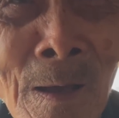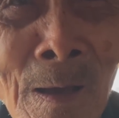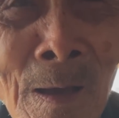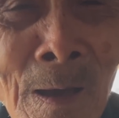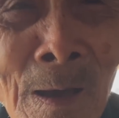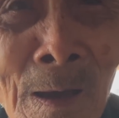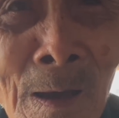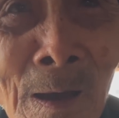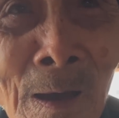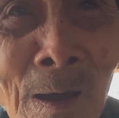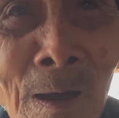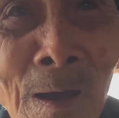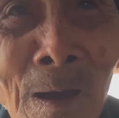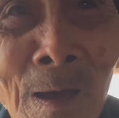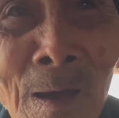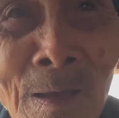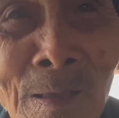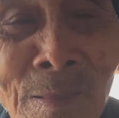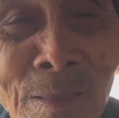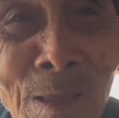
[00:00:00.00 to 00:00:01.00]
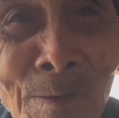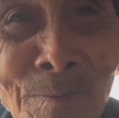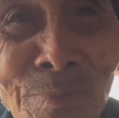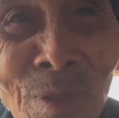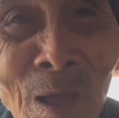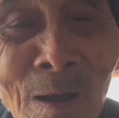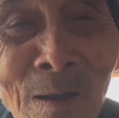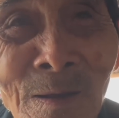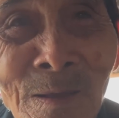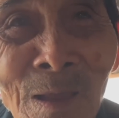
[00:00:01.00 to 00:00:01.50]
à tâm
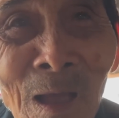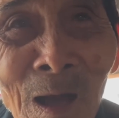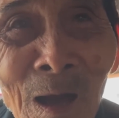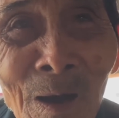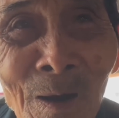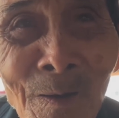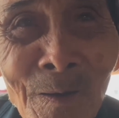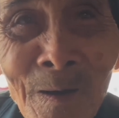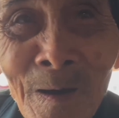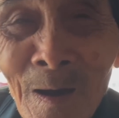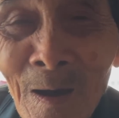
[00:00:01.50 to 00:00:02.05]
sự sao